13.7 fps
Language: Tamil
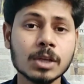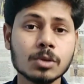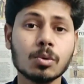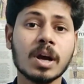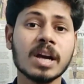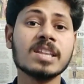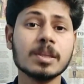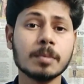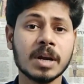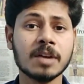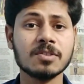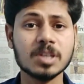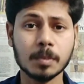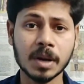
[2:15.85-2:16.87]
ஸோ அங்கே இந்த
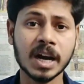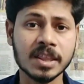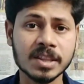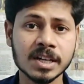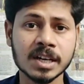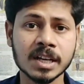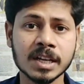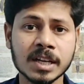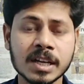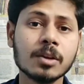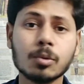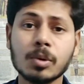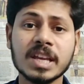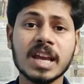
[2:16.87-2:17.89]
மாதிரியான விஷயம்லாம் நடந்துகிட்டு இருக்கு
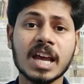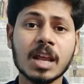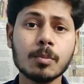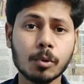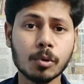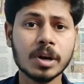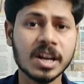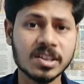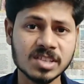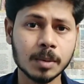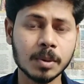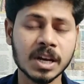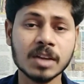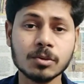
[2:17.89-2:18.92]
ஸோ நீங்கள் யாராவது போகணும்னு நினச்சிங்க
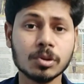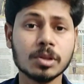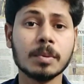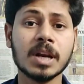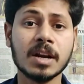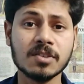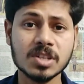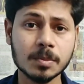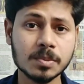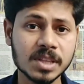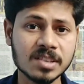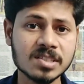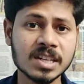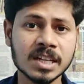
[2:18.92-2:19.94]
அப்படின்னா ஸோ இந்த மாதிரியான விஷயம்
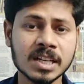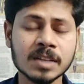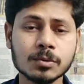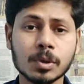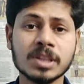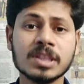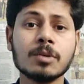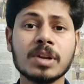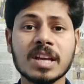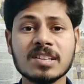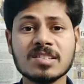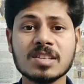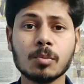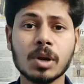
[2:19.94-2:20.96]
தெரிஞ்சுக்கிட்டு ஸோ எந்த ஒரு
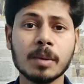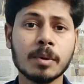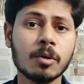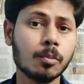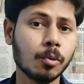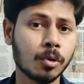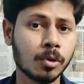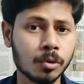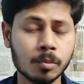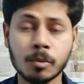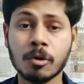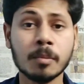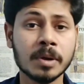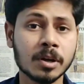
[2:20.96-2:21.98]
ஏஜென்சி மூலியமாக போகிறதோ
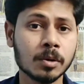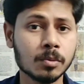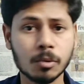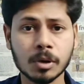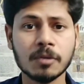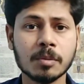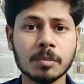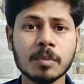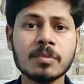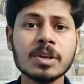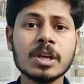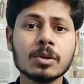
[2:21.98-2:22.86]
போகாமல் இருக்கிறதும் உங்கள் விருப்பம்